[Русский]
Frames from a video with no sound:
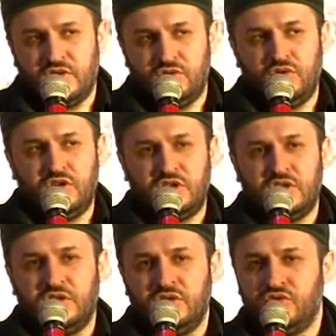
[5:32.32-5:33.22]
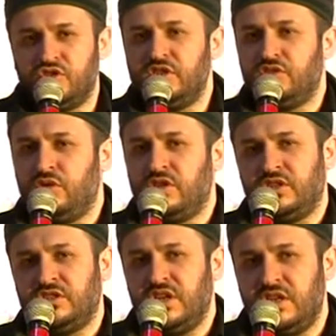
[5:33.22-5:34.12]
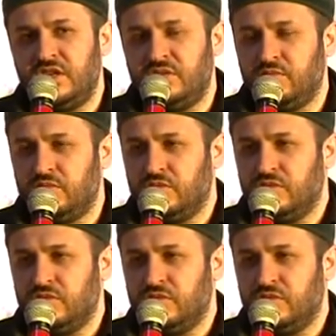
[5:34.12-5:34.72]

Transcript: в которых нужны только знания,